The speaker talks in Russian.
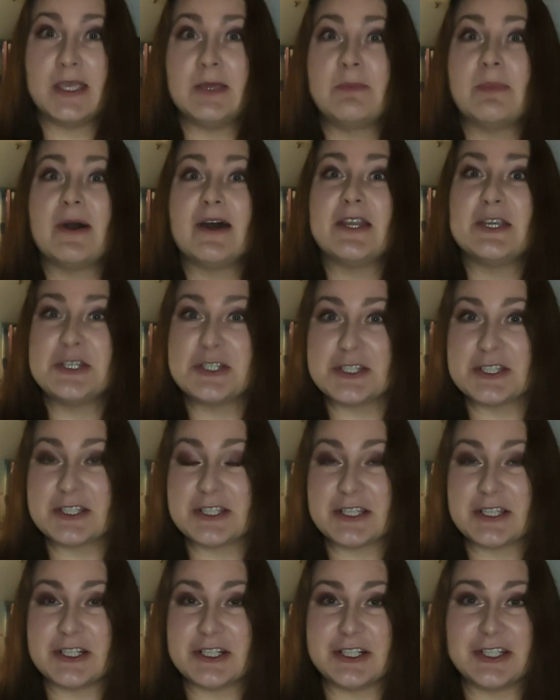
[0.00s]
и
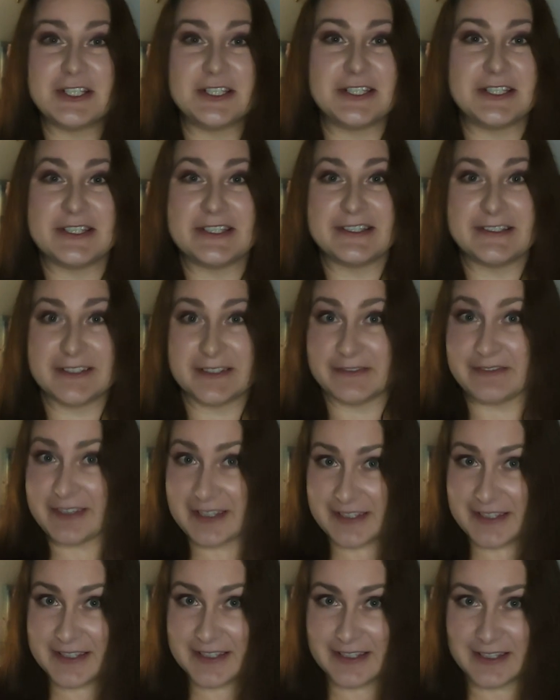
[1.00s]
парижской жизни жизни
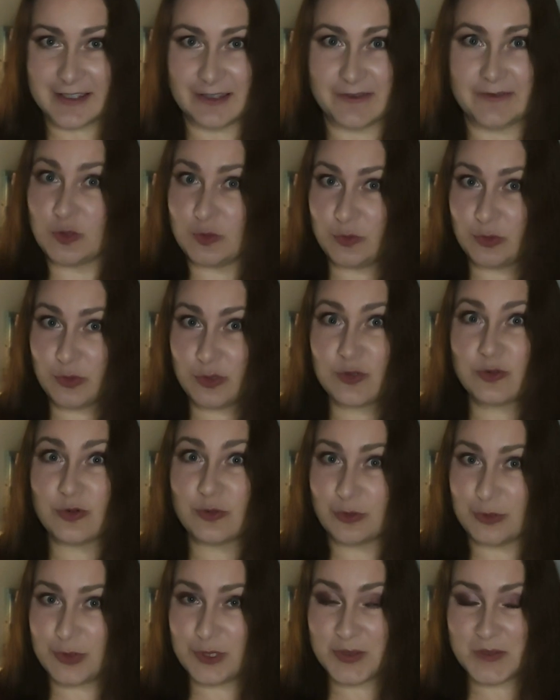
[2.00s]
светской
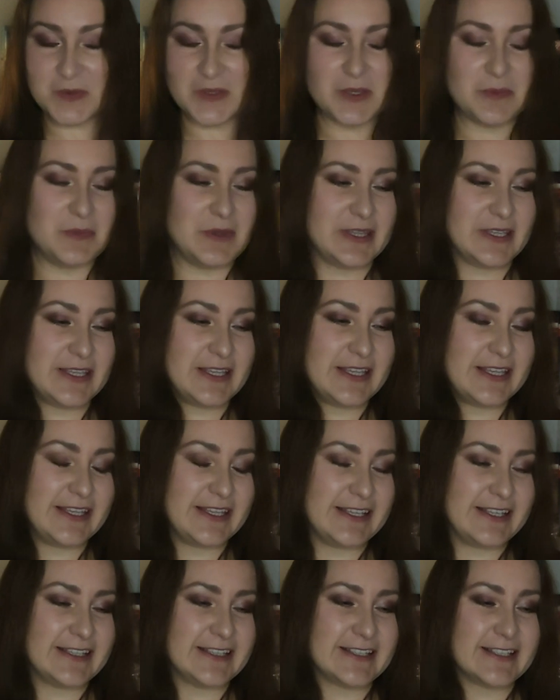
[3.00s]
чуточку, но тем не менее
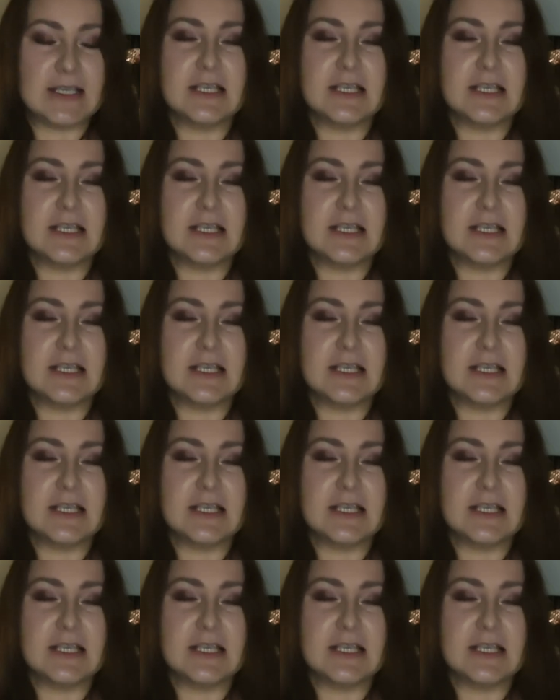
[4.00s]
есть.